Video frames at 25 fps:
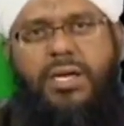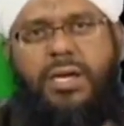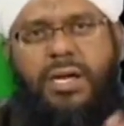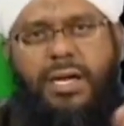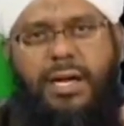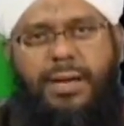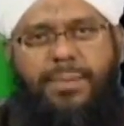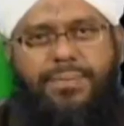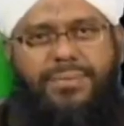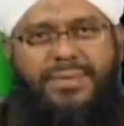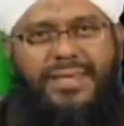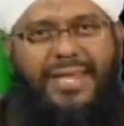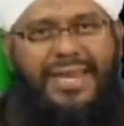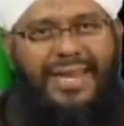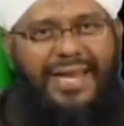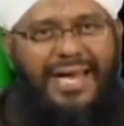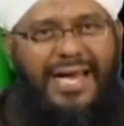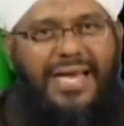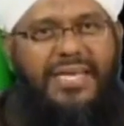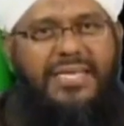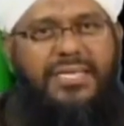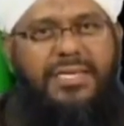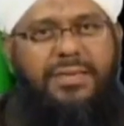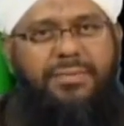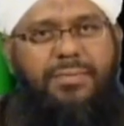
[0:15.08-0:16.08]
अब
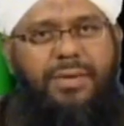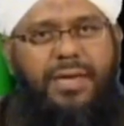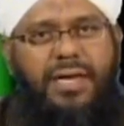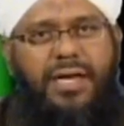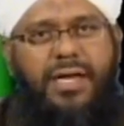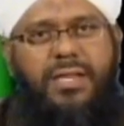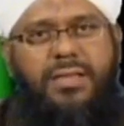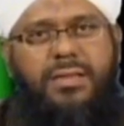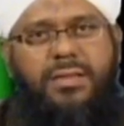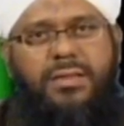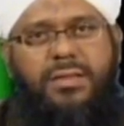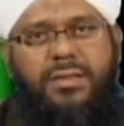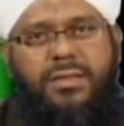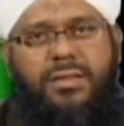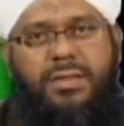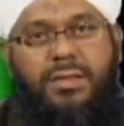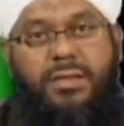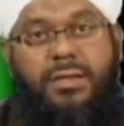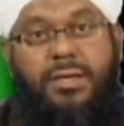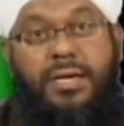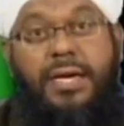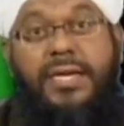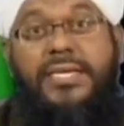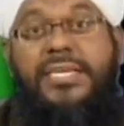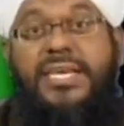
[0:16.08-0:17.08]
तलाक के बाद
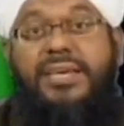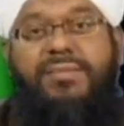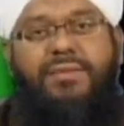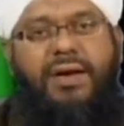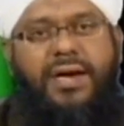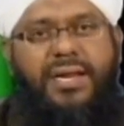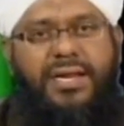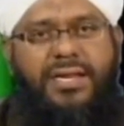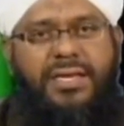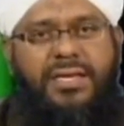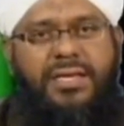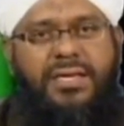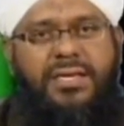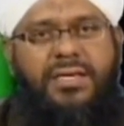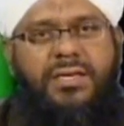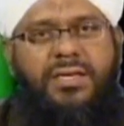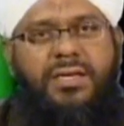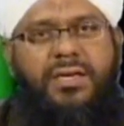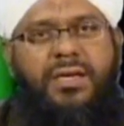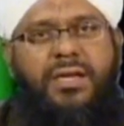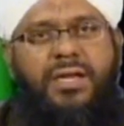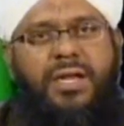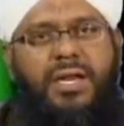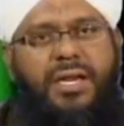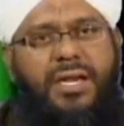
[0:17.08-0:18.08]
लड़के वाले
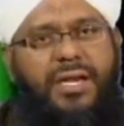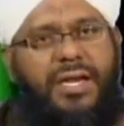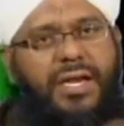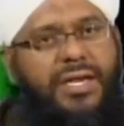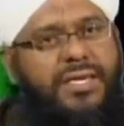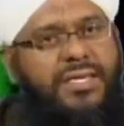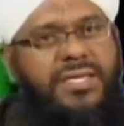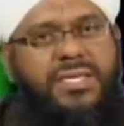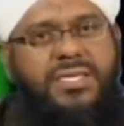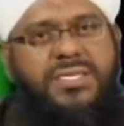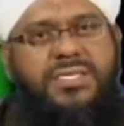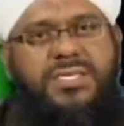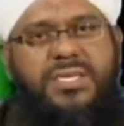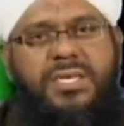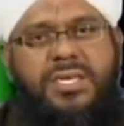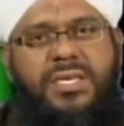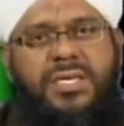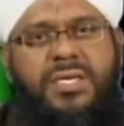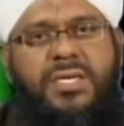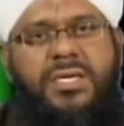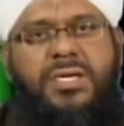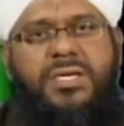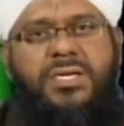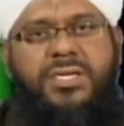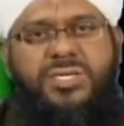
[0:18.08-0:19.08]
लड़की से
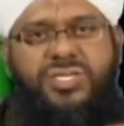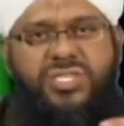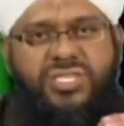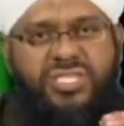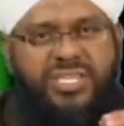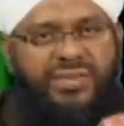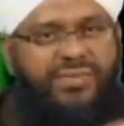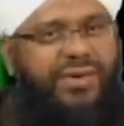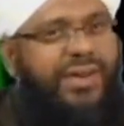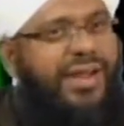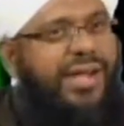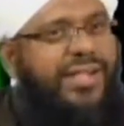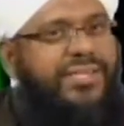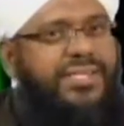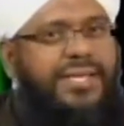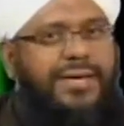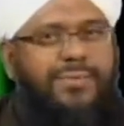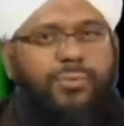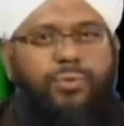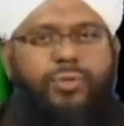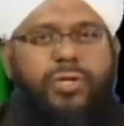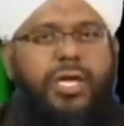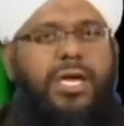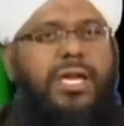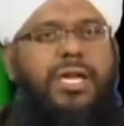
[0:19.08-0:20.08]
जेवरात का
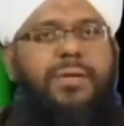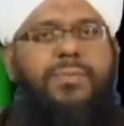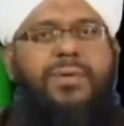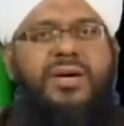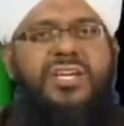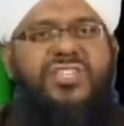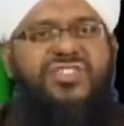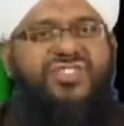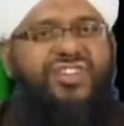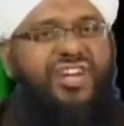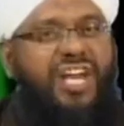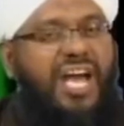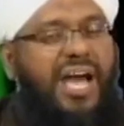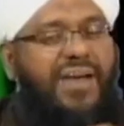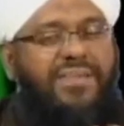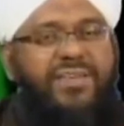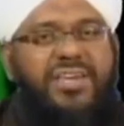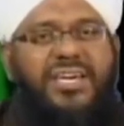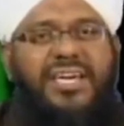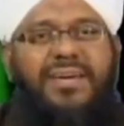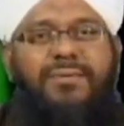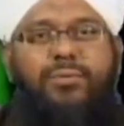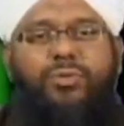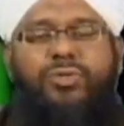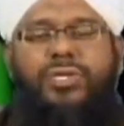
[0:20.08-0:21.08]
मुतालबा चढ़ावे
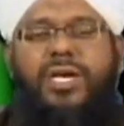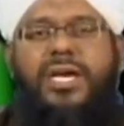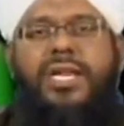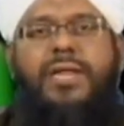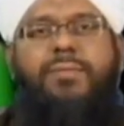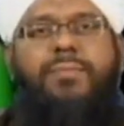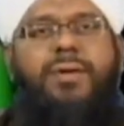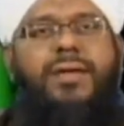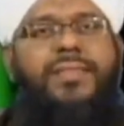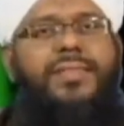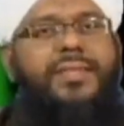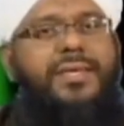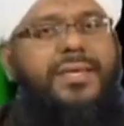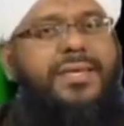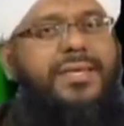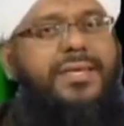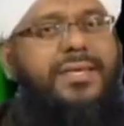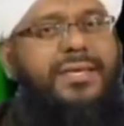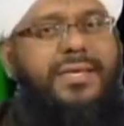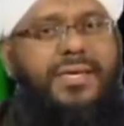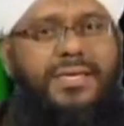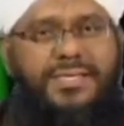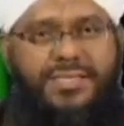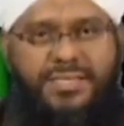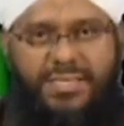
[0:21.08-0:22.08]
का मुतालबा नहीं
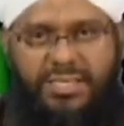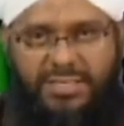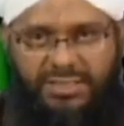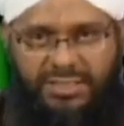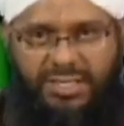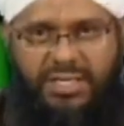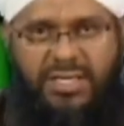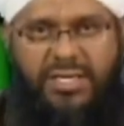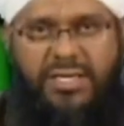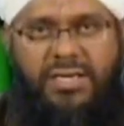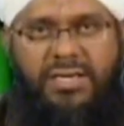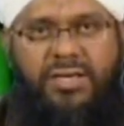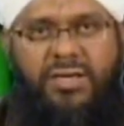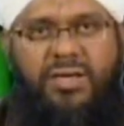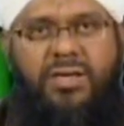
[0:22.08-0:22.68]
कर सकते